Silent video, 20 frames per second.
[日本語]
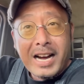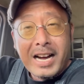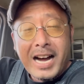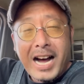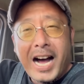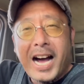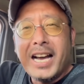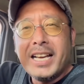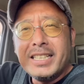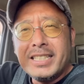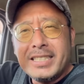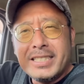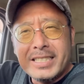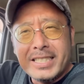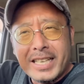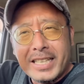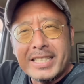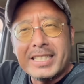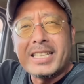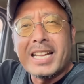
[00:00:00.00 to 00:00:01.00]
入っ
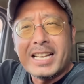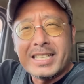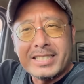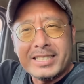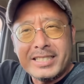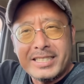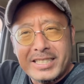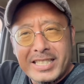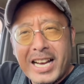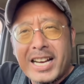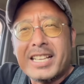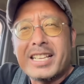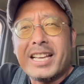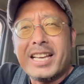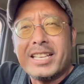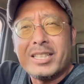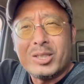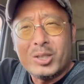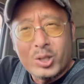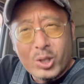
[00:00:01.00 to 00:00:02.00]
てきたんじゃ
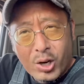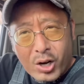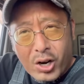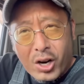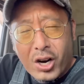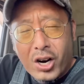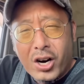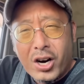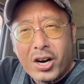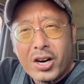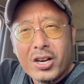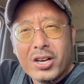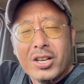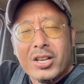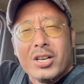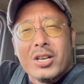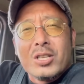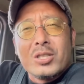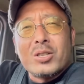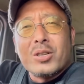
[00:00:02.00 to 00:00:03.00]
けど、
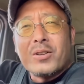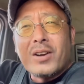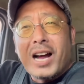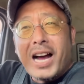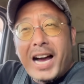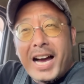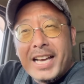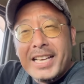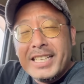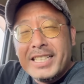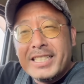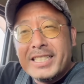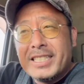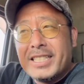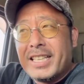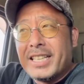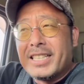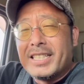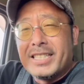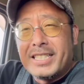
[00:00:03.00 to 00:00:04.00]
その入っ
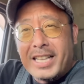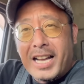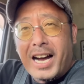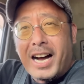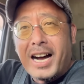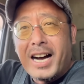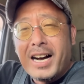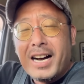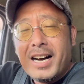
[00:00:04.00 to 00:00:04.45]
てきた